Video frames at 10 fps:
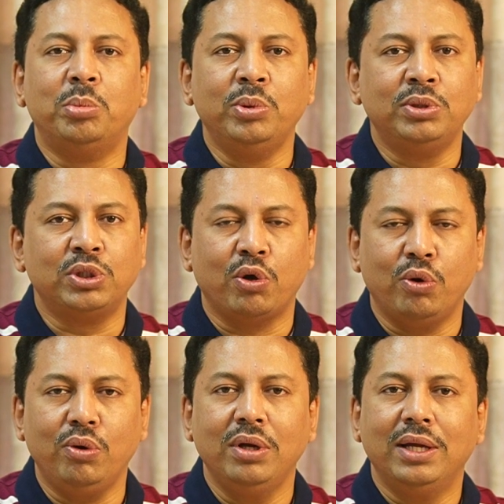বুক সহ
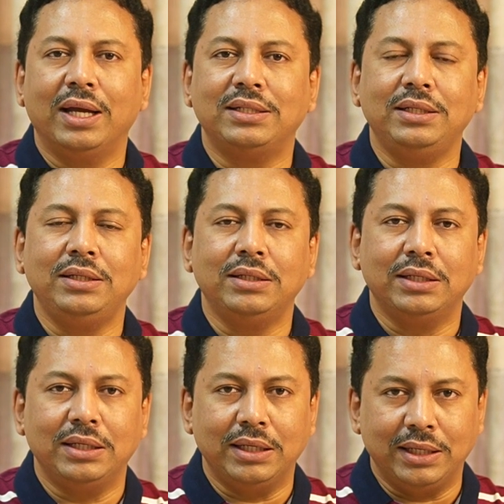একটি
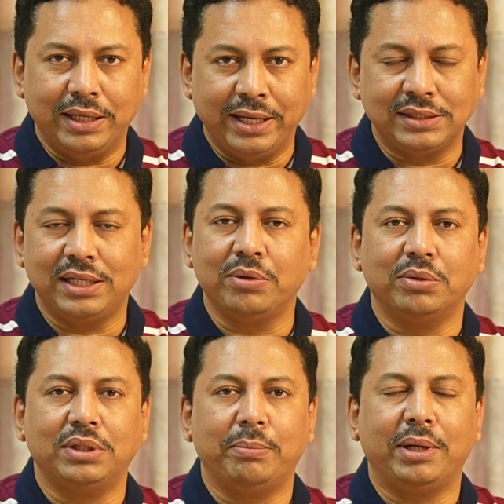এক্স রে
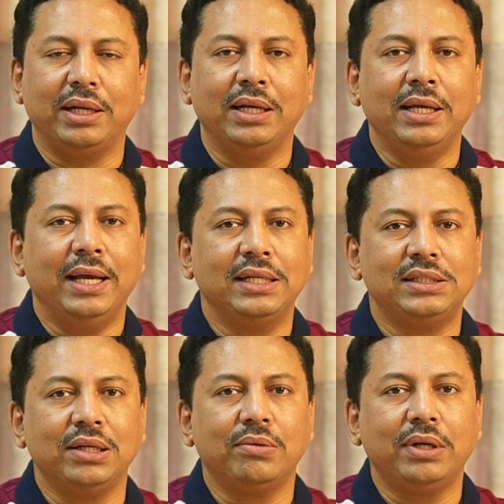করতে পারেন এক্স
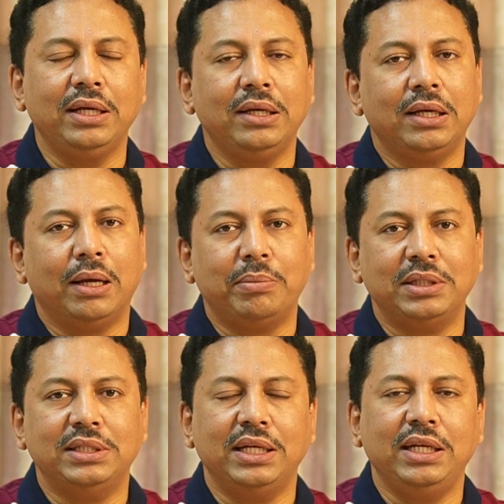রে করে আপনারা
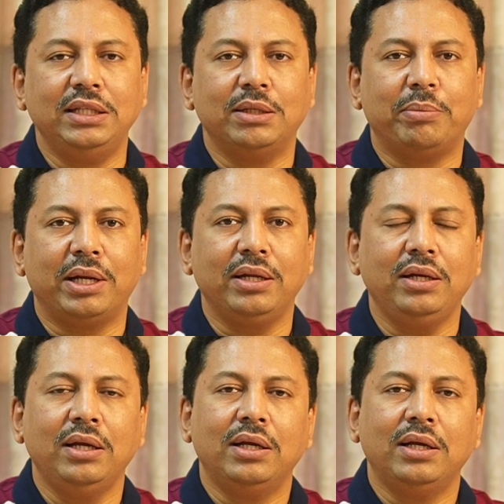জেনে নিতে পারেন